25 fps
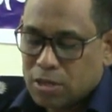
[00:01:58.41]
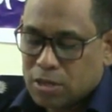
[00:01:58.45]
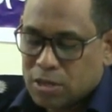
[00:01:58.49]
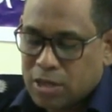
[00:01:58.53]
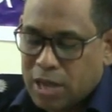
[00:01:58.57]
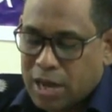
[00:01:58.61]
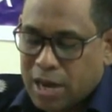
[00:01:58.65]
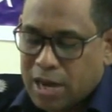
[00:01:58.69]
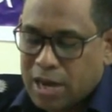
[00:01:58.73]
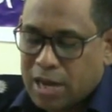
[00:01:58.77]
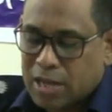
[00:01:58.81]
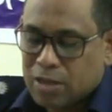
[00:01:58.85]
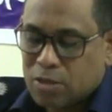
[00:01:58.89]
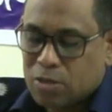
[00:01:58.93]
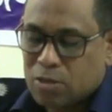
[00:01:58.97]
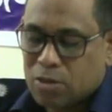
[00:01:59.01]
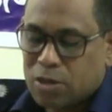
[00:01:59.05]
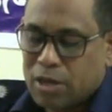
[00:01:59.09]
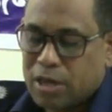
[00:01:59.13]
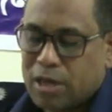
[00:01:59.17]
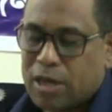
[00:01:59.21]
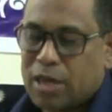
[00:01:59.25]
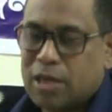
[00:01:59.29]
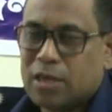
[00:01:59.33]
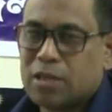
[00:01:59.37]
সারা রাত
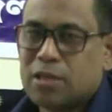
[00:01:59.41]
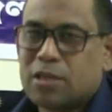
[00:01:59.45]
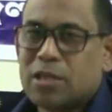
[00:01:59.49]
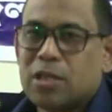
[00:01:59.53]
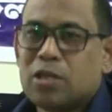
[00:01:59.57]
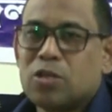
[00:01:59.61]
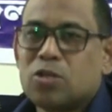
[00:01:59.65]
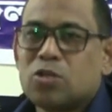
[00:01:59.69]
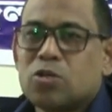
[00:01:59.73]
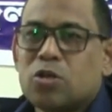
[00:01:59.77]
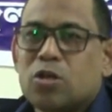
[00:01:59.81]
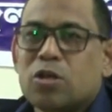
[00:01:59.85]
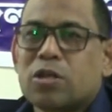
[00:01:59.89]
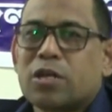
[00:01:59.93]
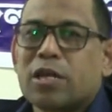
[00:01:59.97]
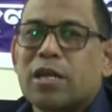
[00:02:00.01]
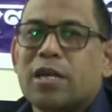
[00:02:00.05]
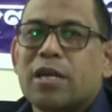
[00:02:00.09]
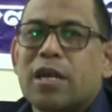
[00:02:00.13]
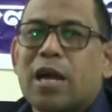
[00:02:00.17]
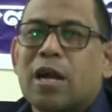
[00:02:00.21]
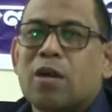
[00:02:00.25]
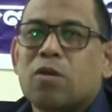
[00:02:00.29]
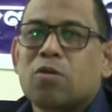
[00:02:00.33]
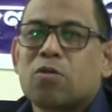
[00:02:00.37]
ধরে এই
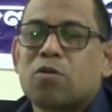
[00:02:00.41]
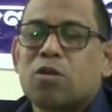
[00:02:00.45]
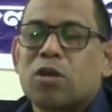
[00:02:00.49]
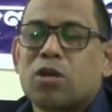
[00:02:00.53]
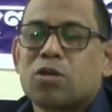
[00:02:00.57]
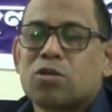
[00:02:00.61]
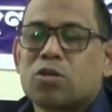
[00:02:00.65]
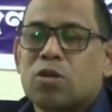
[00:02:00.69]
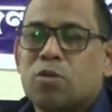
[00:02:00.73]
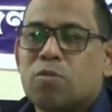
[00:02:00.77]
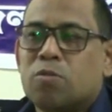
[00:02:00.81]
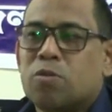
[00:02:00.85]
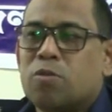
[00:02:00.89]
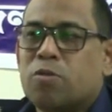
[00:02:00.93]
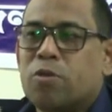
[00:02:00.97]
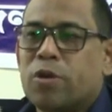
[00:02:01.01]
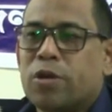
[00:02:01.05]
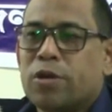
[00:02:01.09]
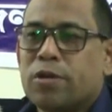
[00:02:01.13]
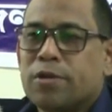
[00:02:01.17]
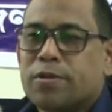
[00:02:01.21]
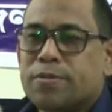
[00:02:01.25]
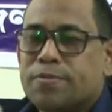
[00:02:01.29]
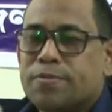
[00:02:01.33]
তিনজনকেই আটক করা সম্ভব হয়